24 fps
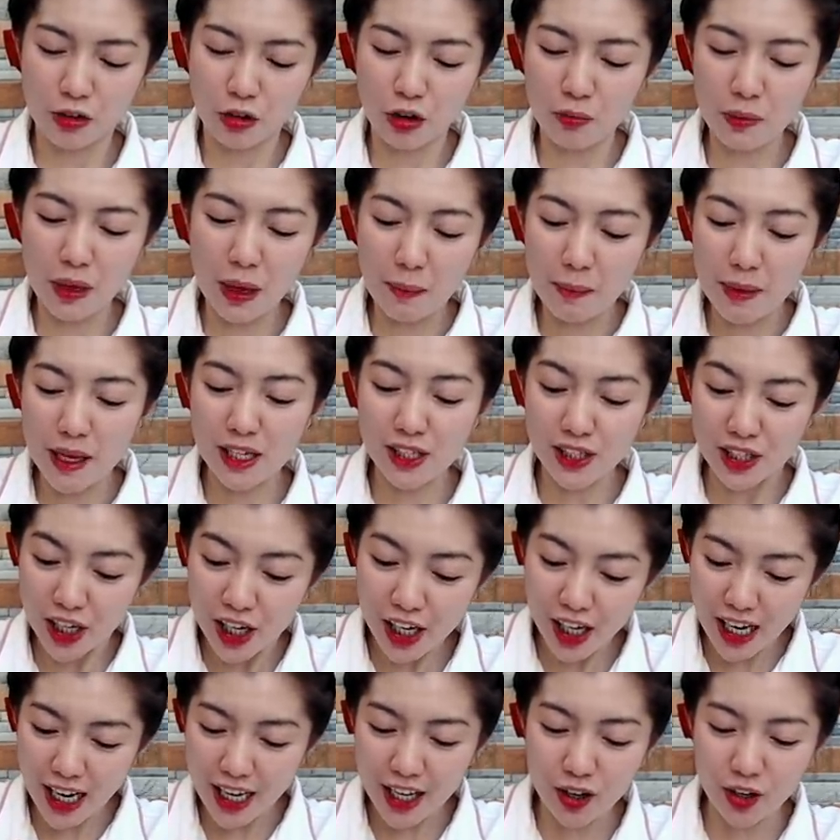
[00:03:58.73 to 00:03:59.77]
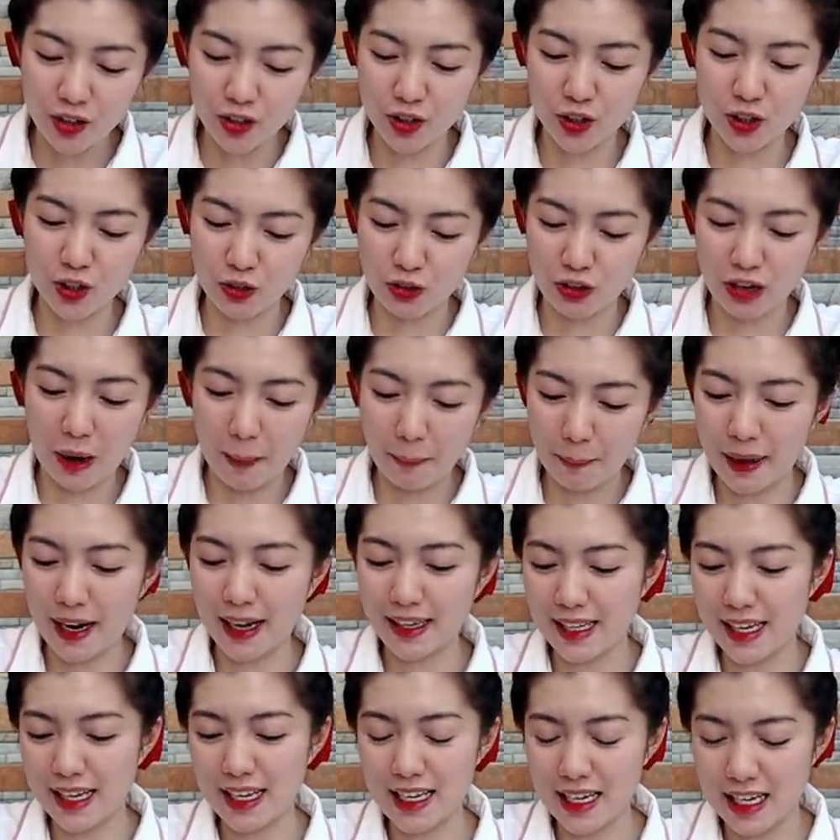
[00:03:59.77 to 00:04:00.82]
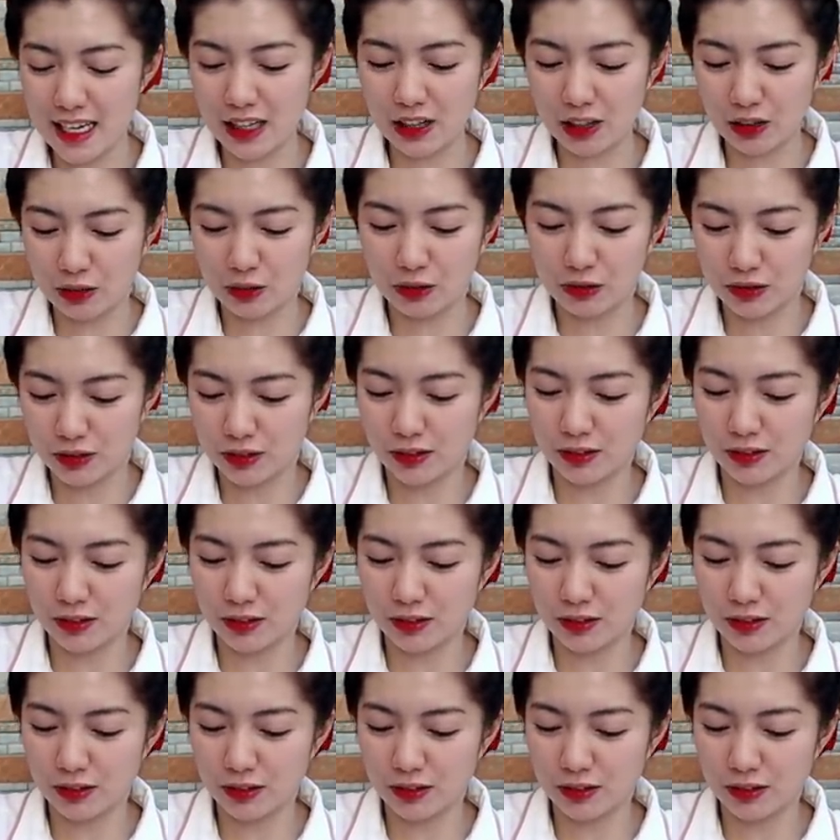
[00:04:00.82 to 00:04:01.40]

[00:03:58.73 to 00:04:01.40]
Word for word: Kung may mixer kayo, just ko napakadali nito.